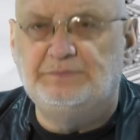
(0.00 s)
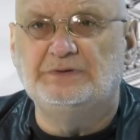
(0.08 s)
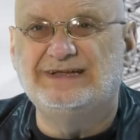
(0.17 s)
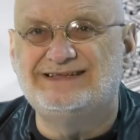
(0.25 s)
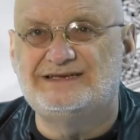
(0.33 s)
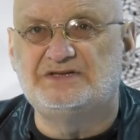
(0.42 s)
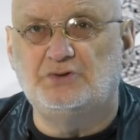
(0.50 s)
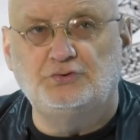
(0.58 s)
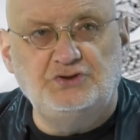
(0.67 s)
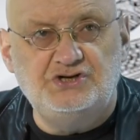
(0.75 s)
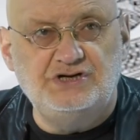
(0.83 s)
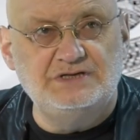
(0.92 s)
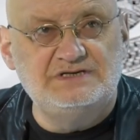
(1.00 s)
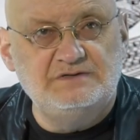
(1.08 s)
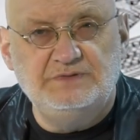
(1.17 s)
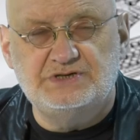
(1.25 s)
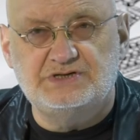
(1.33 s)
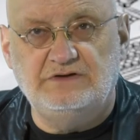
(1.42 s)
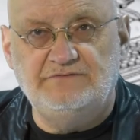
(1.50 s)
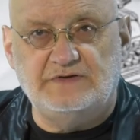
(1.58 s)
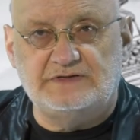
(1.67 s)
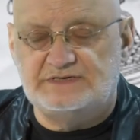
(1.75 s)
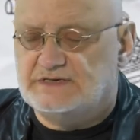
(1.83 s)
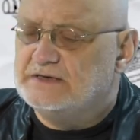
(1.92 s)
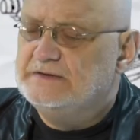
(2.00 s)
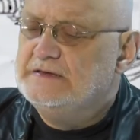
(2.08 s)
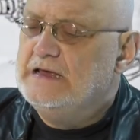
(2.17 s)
ponad 100 tysięcy mieszkań więcej.